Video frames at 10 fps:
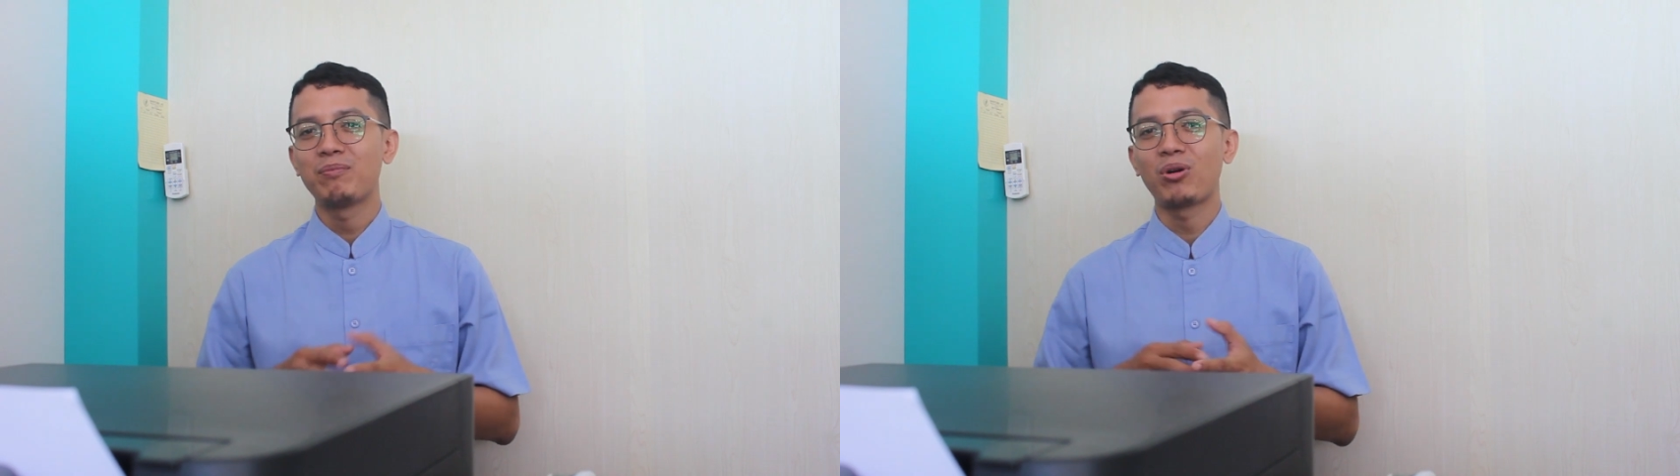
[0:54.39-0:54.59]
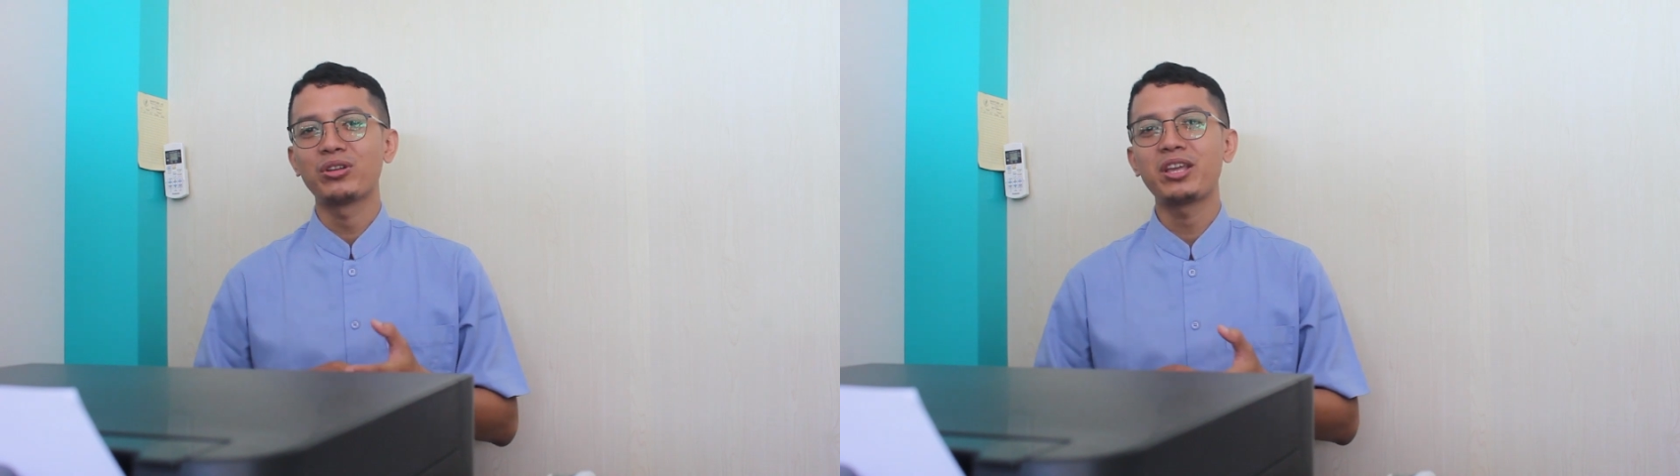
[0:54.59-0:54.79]

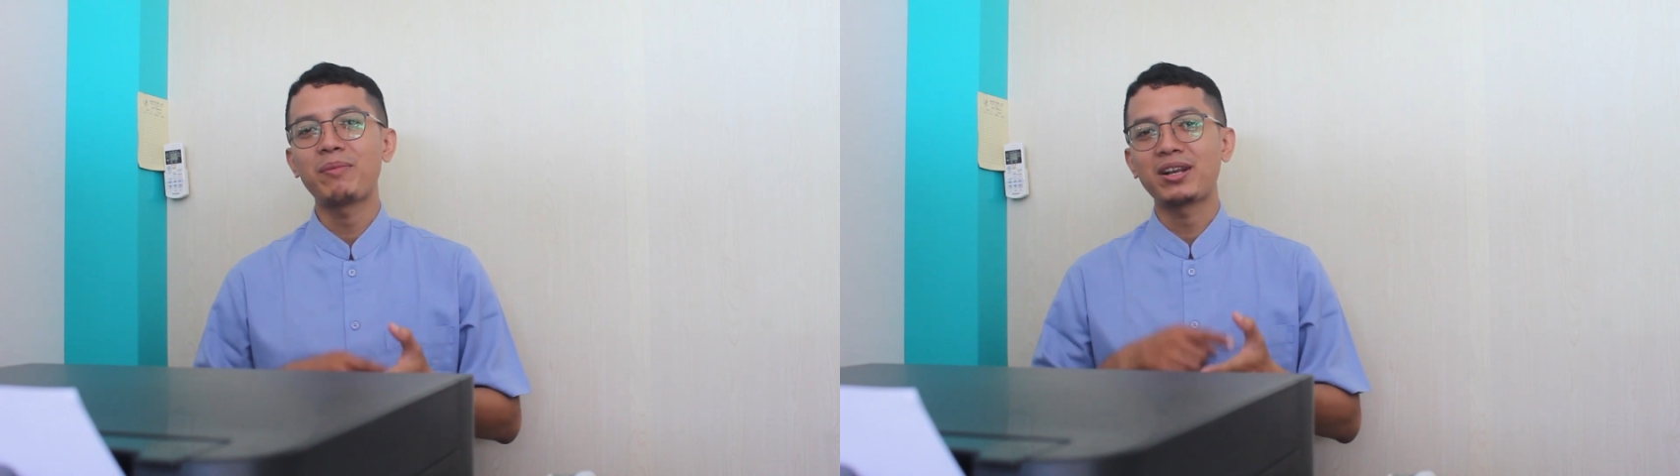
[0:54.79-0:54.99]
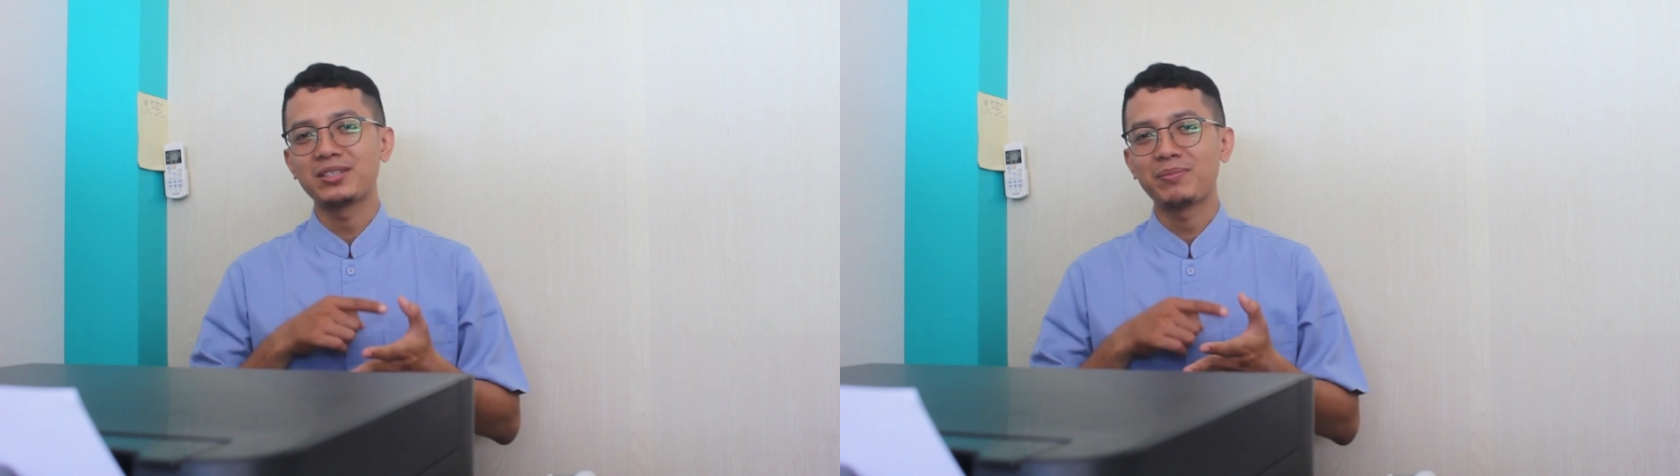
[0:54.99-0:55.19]
pokoknya
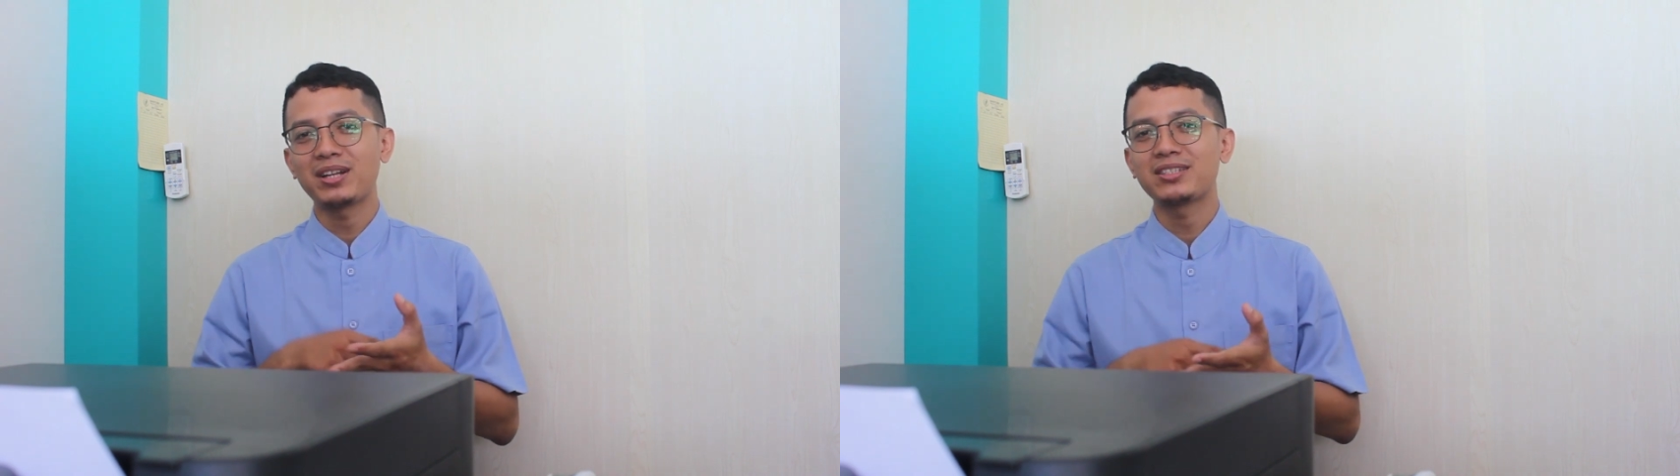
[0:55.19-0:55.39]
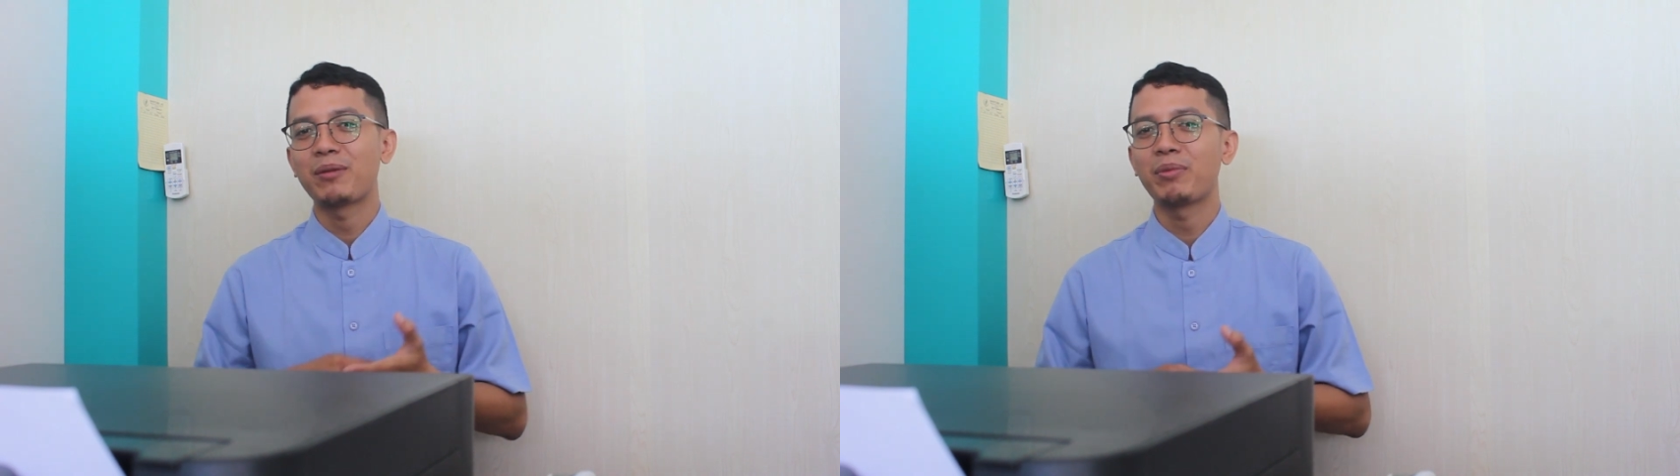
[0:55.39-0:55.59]

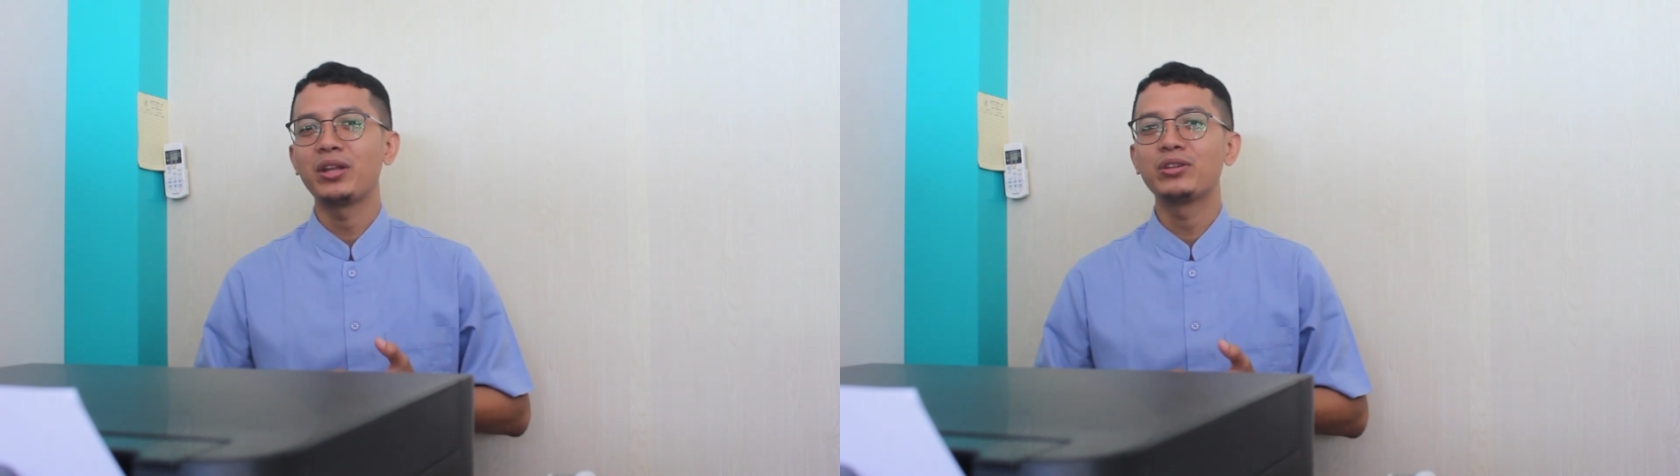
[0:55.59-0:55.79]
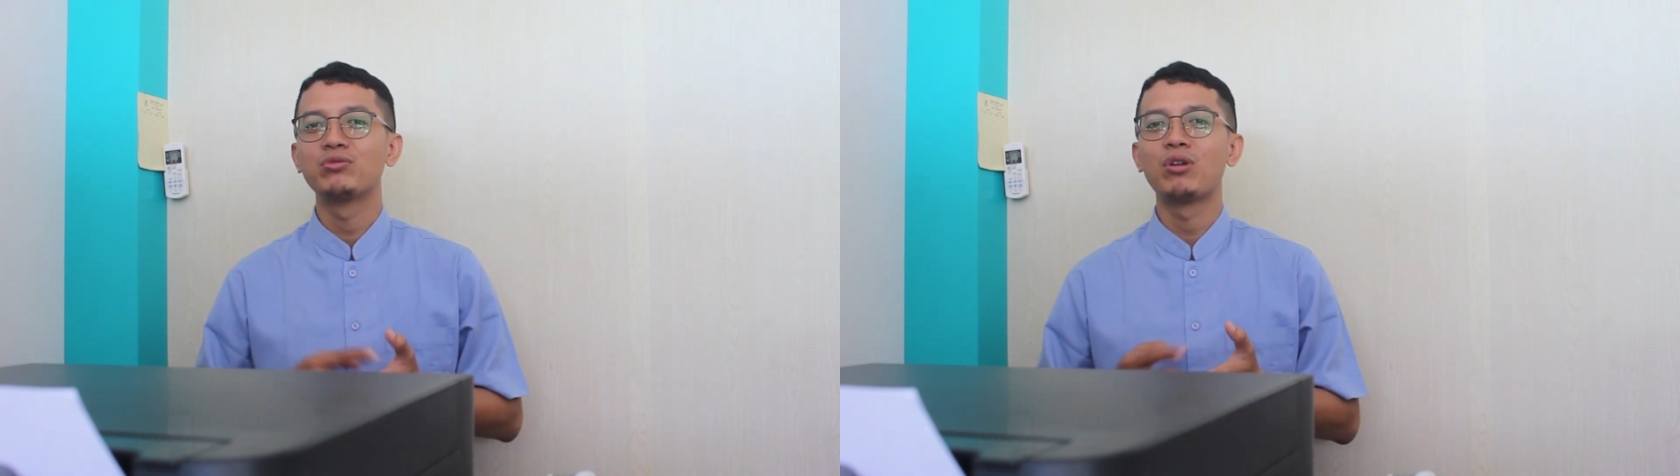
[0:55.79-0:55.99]
maksimal sampai